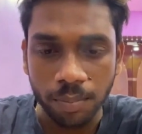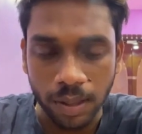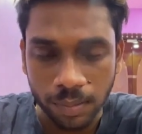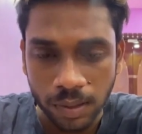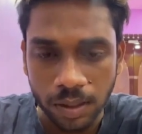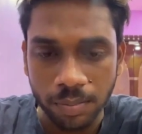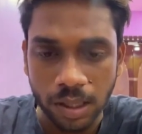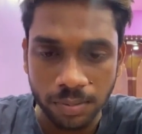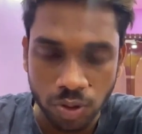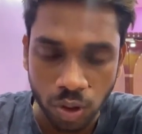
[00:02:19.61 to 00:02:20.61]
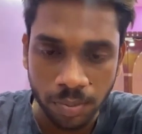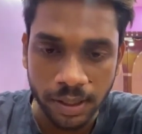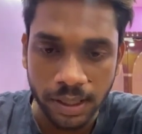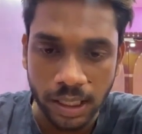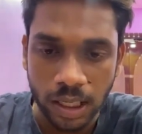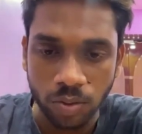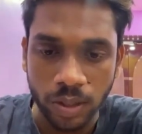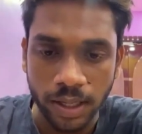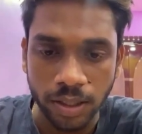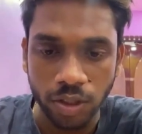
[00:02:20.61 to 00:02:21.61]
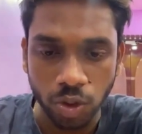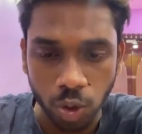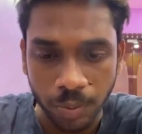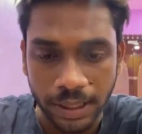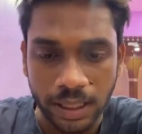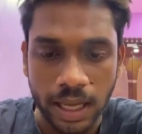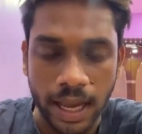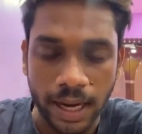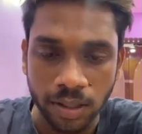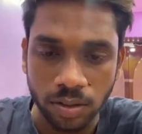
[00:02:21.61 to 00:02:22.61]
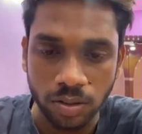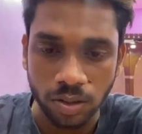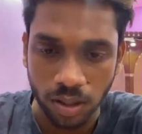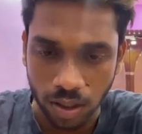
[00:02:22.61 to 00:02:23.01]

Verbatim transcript: मैं भी मतलब स्टोरी में दे रहा हूँ एंड यूट्यूब इंडिया एंड